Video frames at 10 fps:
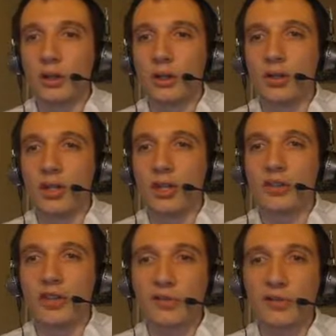les
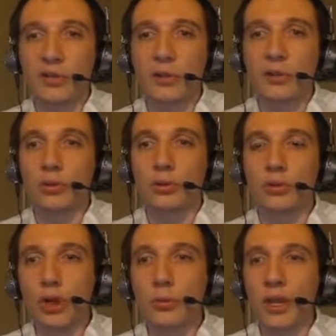serveurs
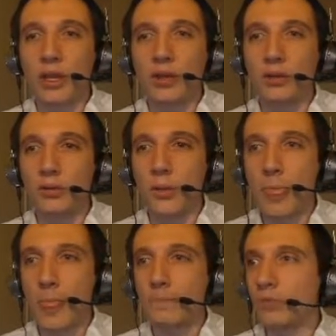Google Mail
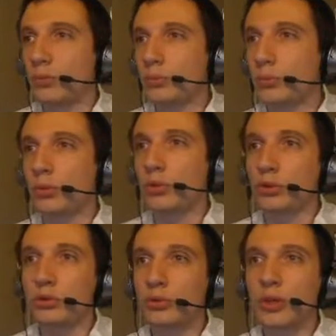pour
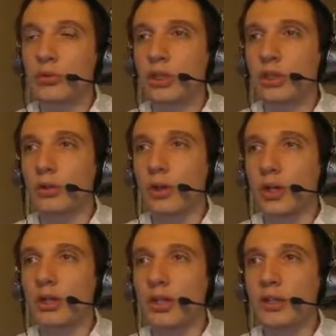tout ce qui
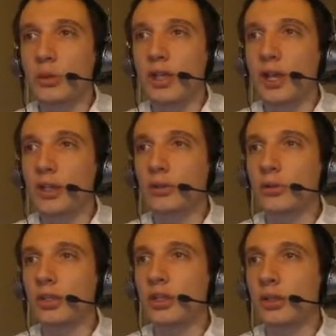concernera les courriers
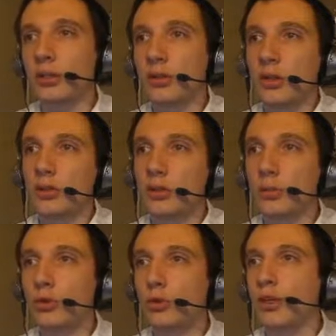électroniques de
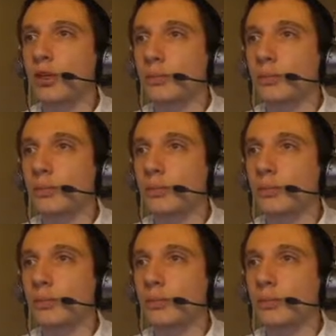mon domaine.